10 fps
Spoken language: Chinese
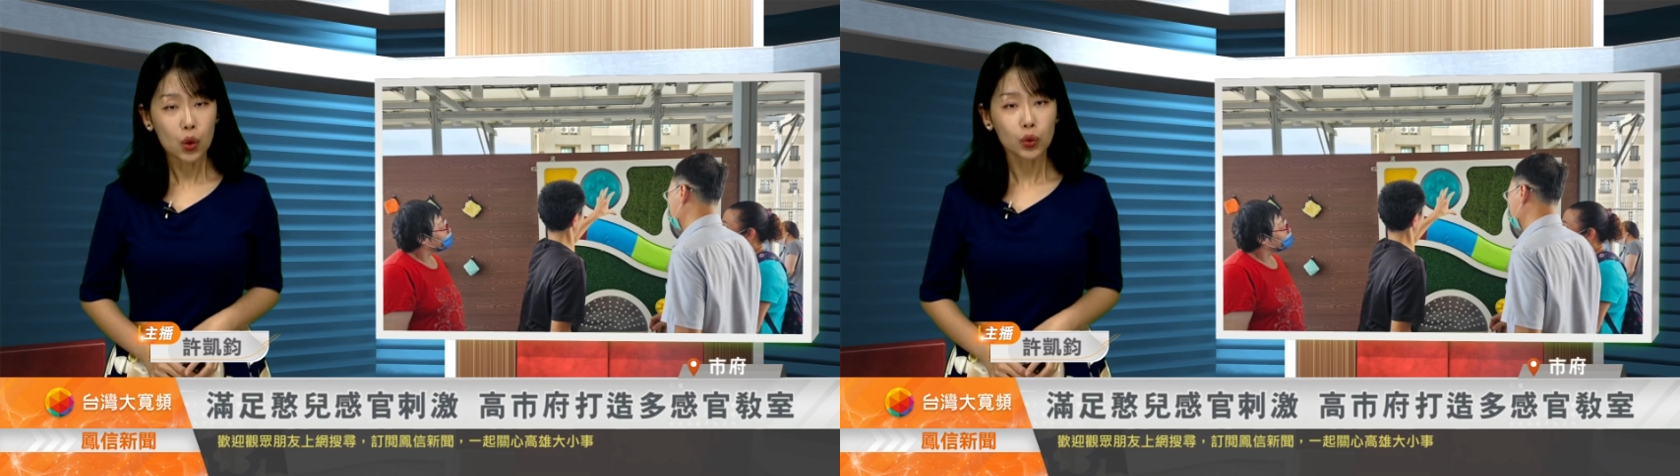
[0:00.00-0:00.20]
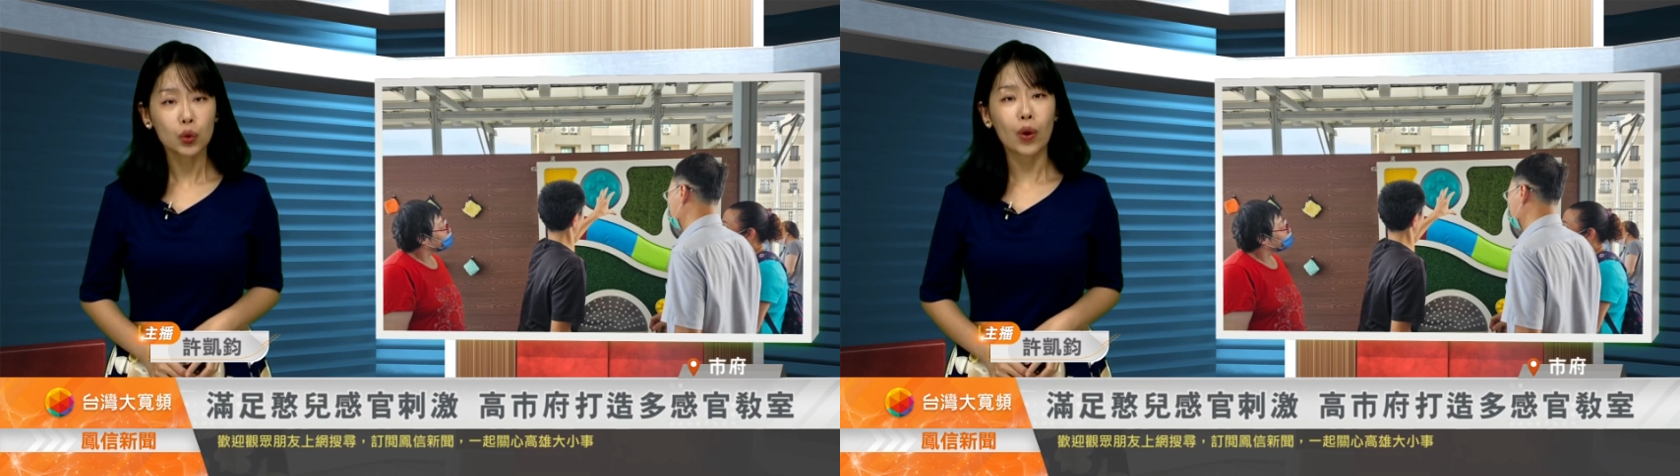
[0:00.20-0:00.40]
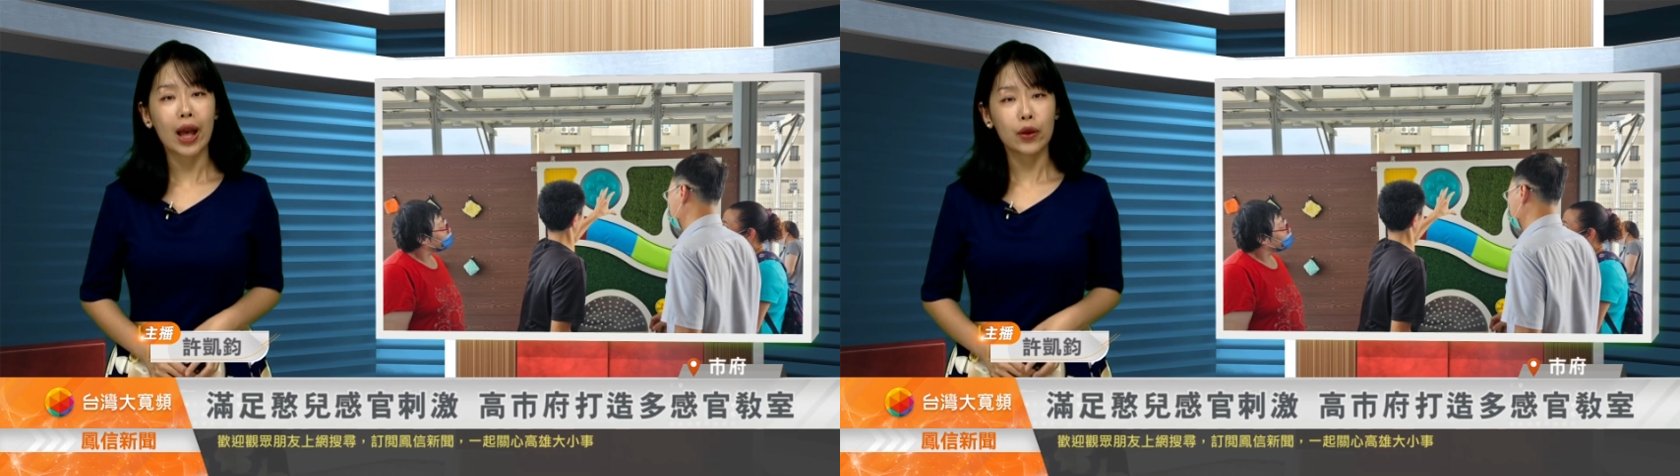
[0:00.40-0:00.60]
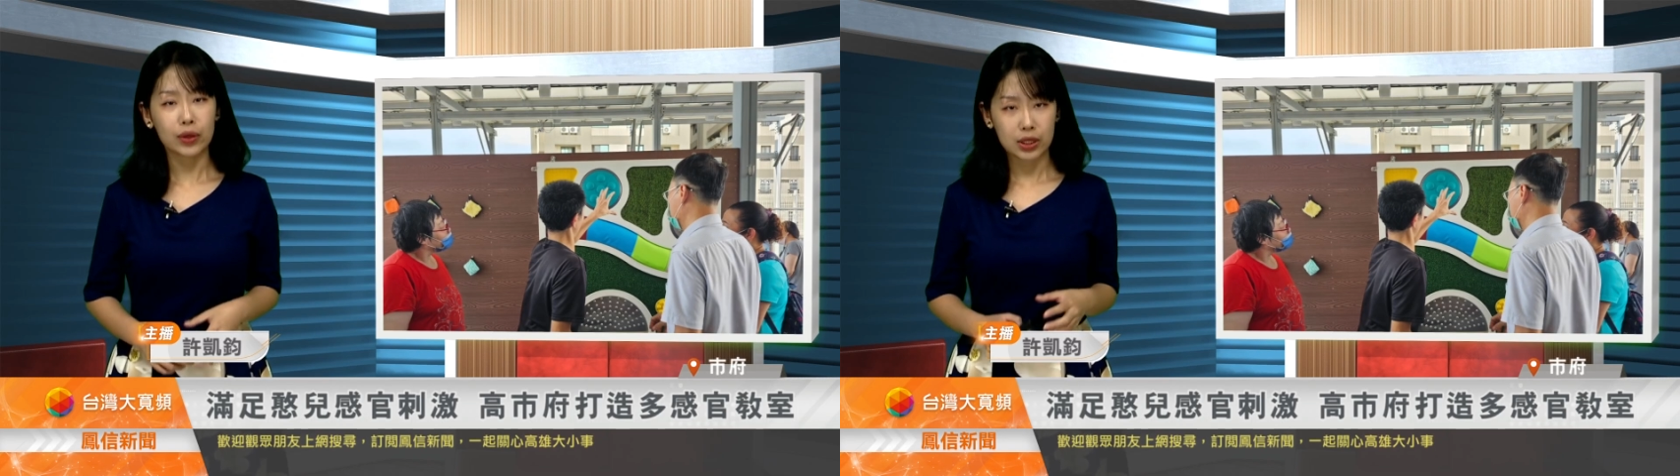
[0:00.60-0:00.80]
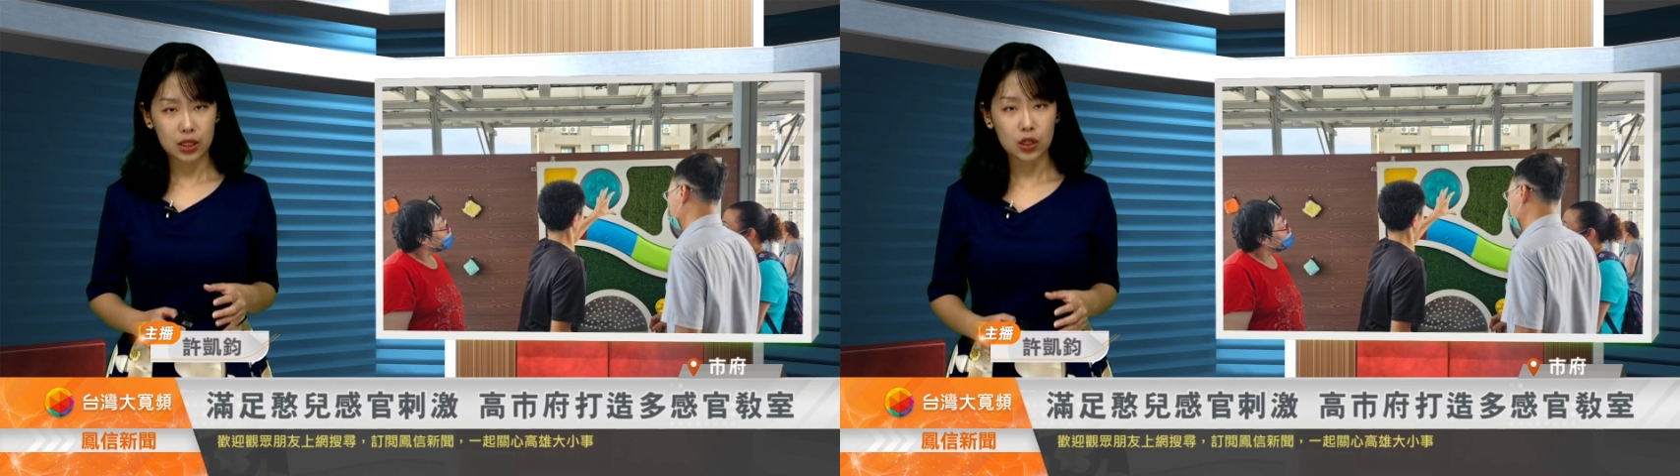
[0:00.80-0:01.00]
重度还
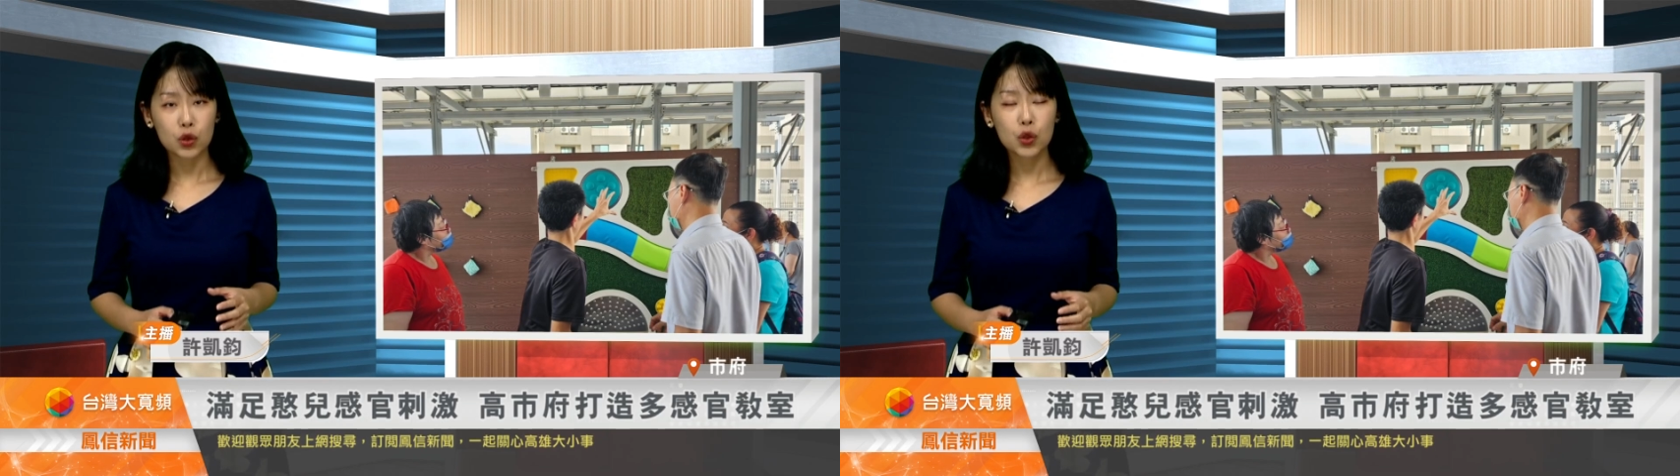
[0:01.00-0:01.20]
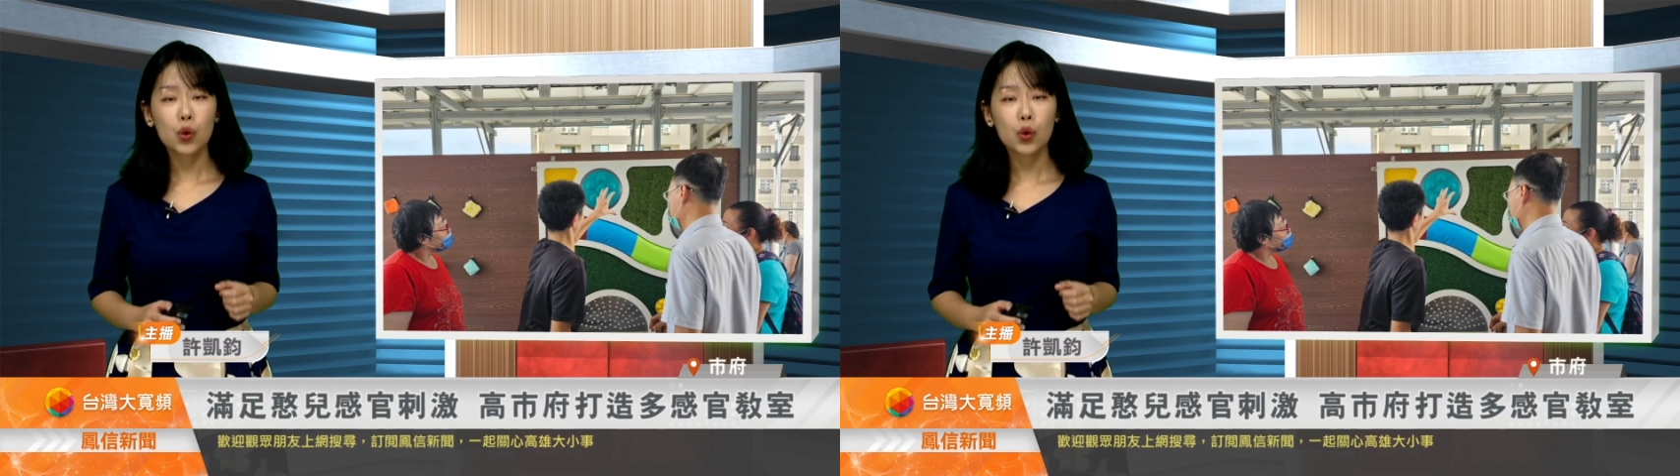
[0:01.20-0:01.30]
有极